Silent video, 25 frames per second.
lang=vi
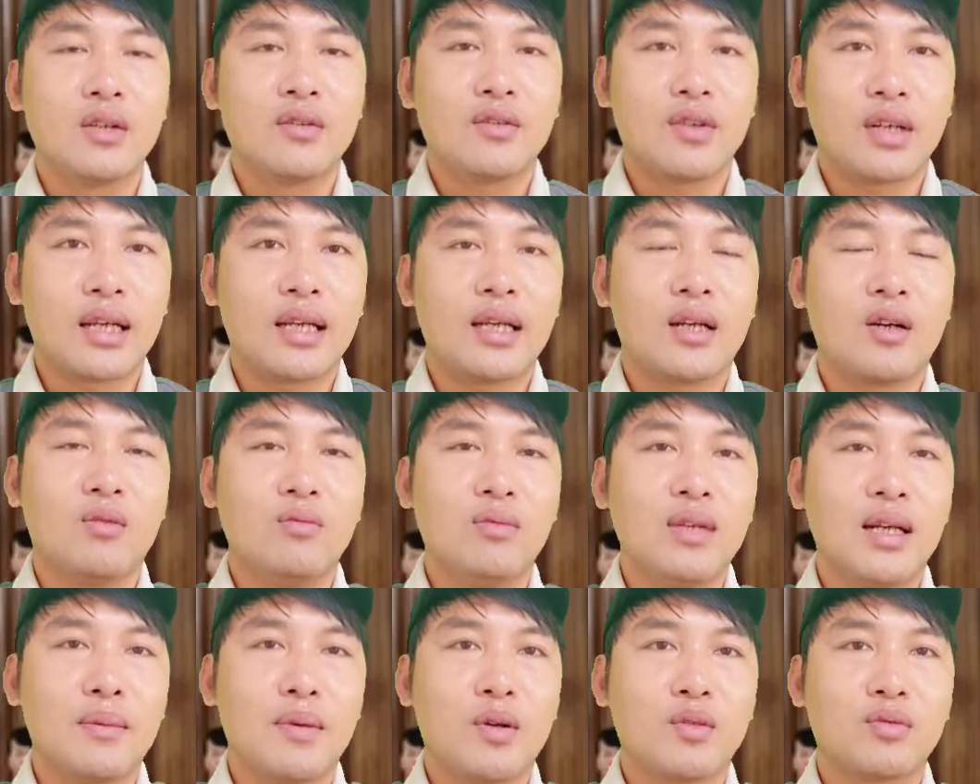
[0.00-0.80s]
và đây
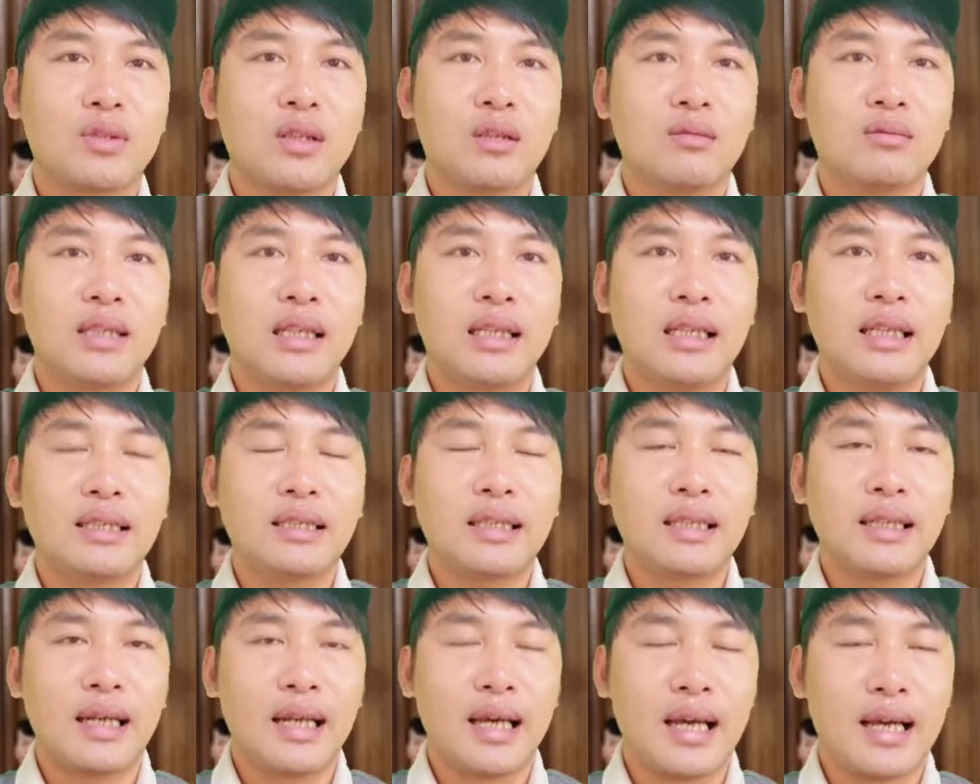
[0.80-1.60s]
cũng là một trong những cái
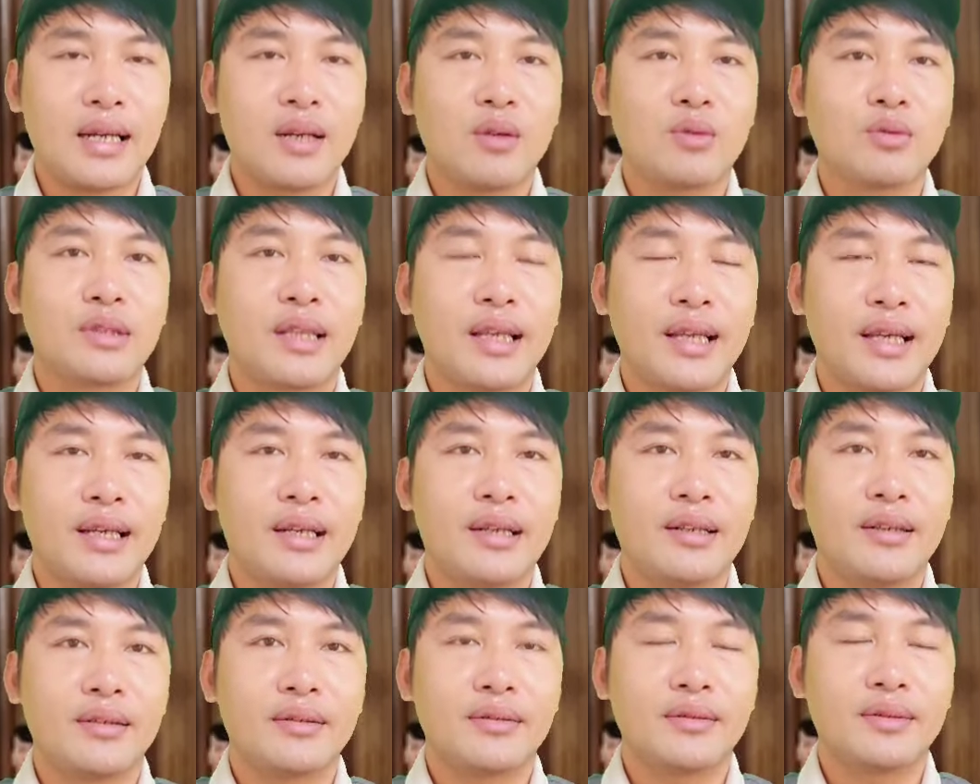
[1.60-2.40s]
tiền lệ đầu
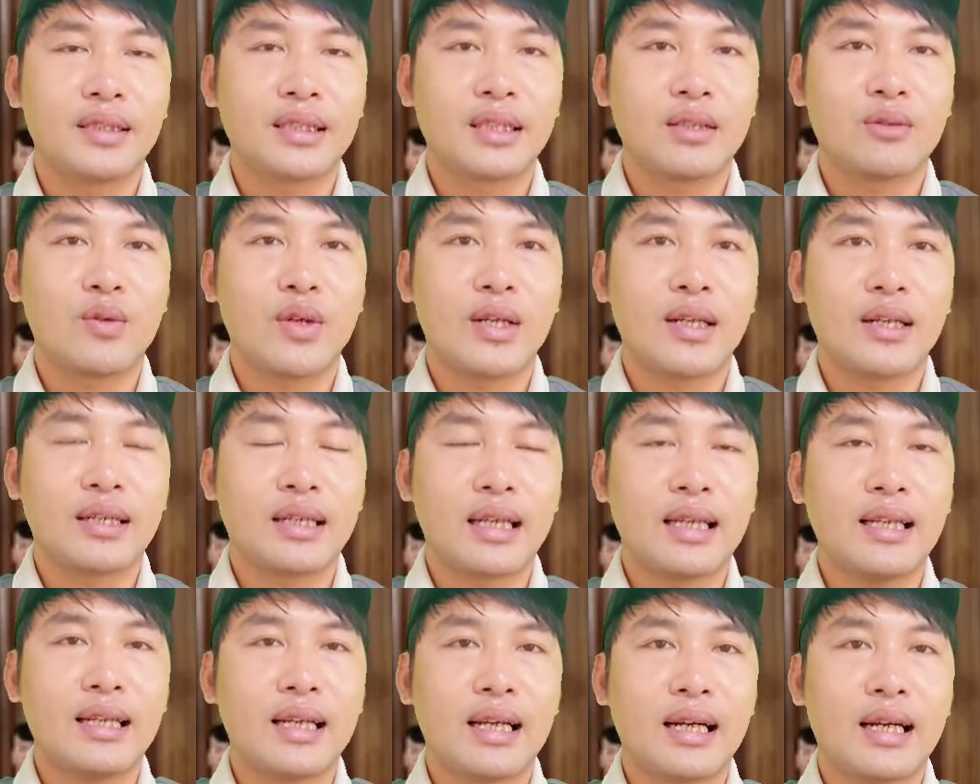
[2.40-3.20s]
tiên mà thanh nguyên
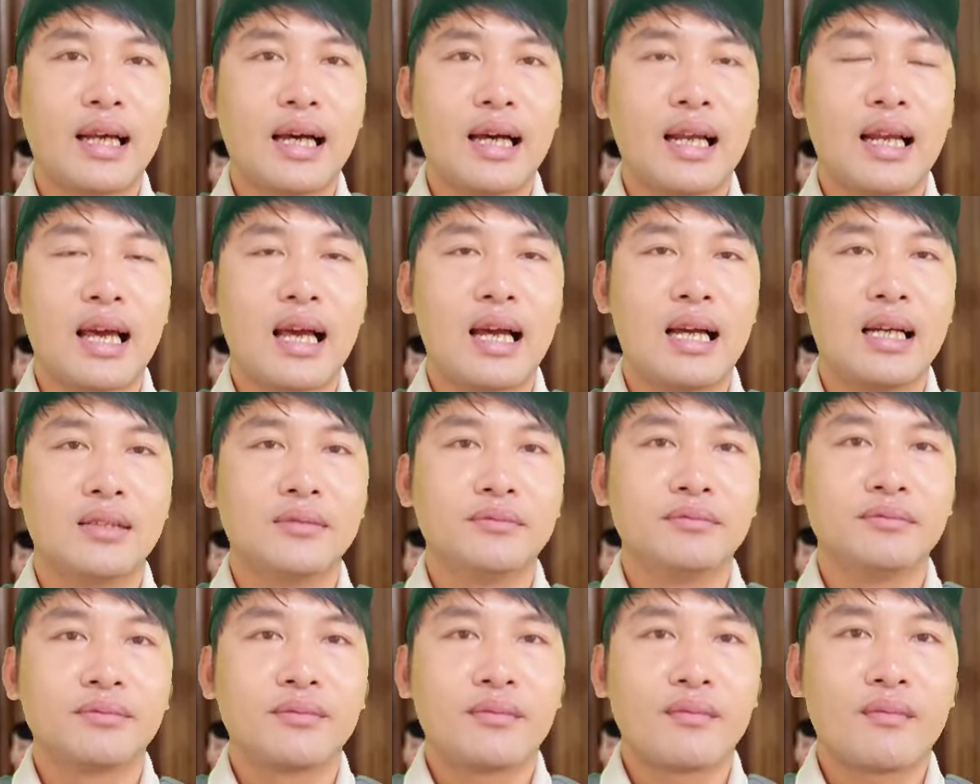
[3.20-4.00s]
thấy rằng là là
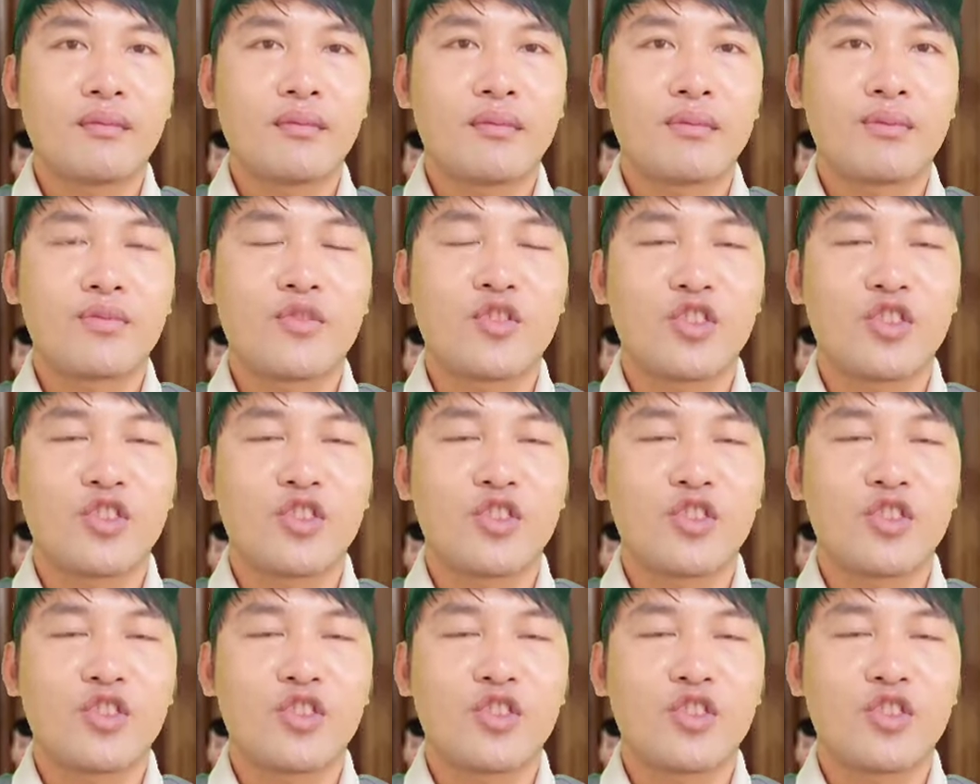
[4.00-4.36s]
ừ,